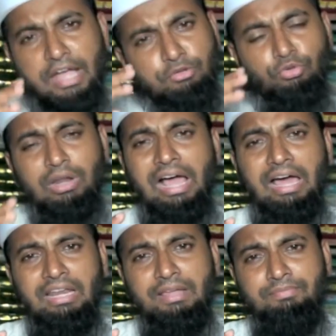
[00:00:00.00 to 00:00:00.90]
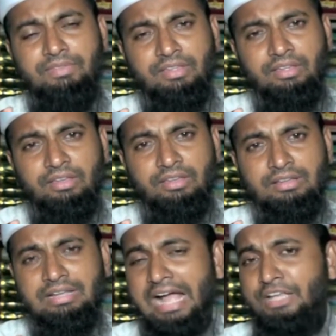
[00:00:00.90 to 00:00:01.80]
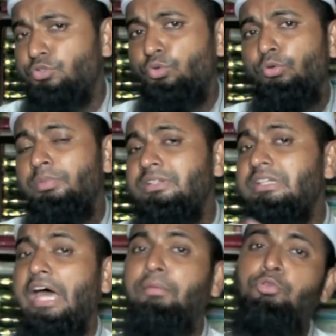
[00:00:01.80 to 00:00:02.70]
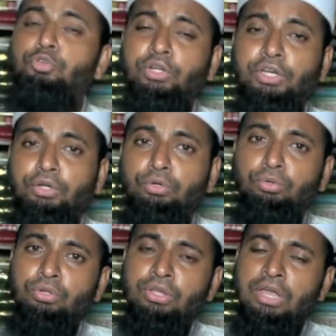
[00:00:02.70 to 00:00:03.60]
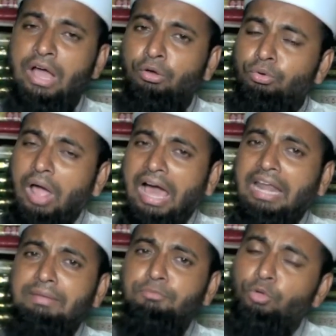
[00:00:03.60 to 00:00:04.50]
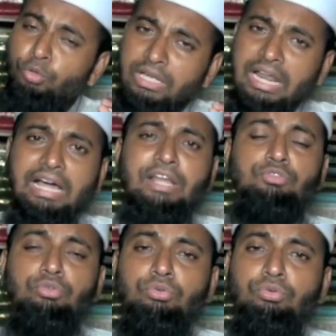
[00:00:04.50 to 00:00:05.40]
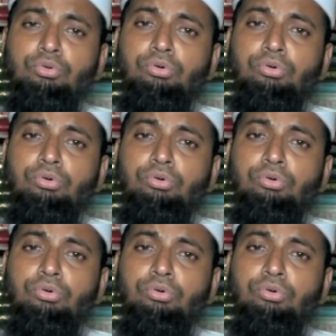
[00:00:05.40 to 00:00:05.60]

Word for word: একজন আলেম কাজ করবেন সার্বজনীন কোনো আলেম কোনো এলাকার জন্য